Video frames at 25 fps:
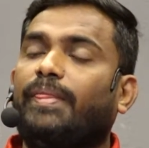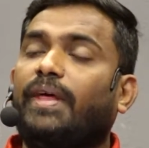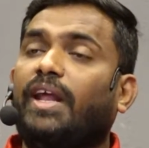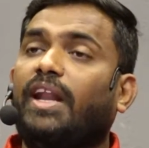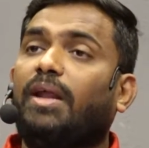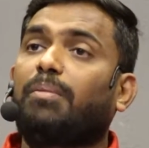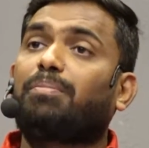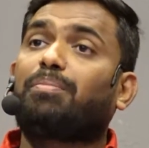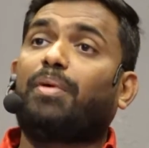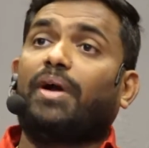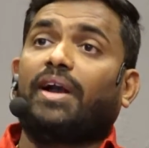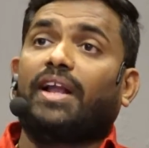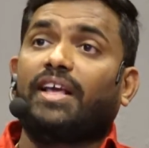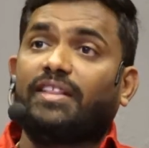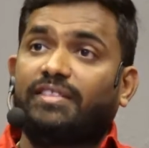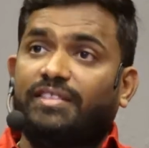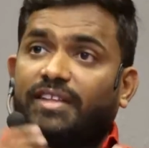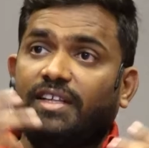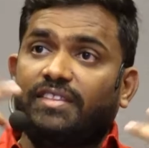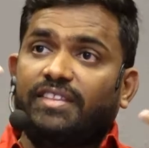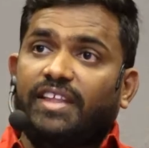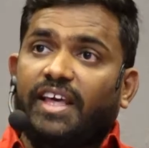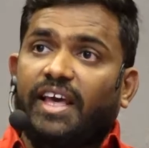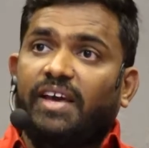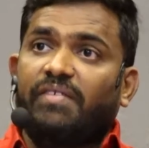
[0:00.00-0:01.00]
தன்னை
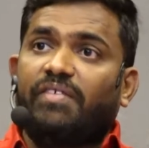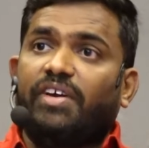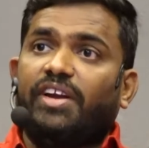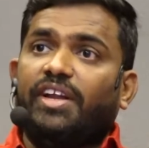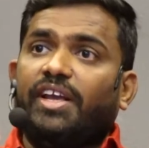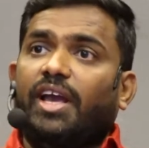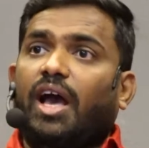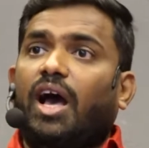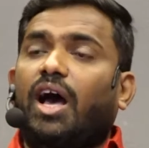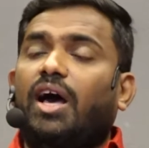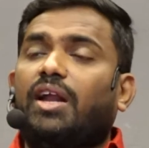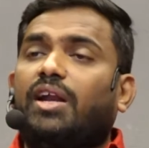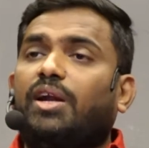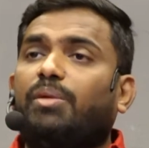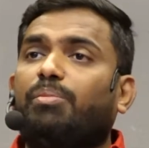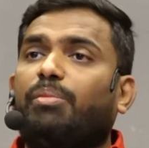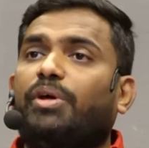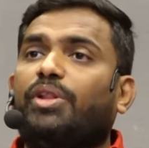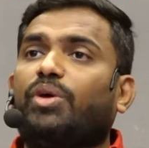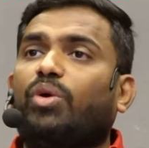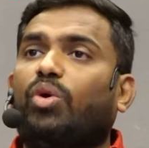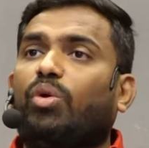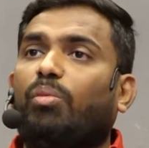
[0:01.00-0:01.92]
படைத்த தேவன் யார் என்பதை